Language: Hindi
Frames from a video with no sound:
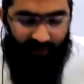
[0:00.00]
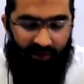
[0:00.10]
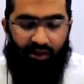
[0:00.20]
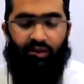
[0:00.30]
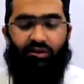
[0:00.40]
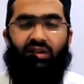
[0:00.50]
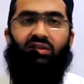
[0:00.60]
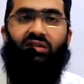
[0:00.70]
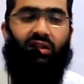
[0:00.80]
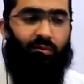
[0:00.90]
की
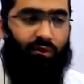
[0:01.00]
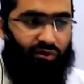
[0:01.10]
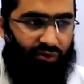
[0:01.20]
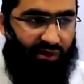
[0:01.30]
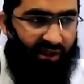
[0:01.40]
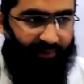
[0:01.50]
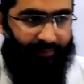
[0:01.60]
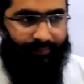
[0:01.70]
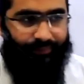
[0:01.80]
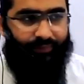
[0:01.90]
तस्दीक मौजूद है
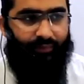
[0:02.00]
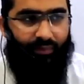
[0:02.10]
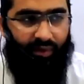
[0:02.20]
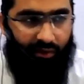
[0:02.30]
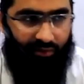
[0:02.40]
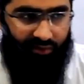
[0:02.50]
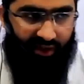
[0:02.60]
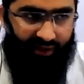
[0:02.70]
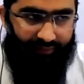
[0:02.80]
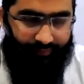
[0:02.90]

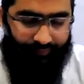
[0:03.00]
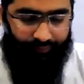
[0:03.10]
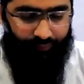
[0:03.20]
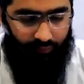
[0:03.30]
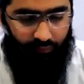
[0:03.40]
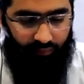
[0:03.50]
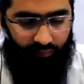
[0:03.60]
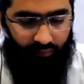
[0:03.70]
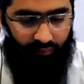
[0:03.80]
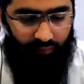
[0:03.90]
सही
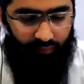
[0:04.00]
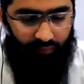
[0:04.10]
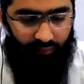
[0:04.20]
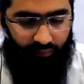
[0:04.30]
वला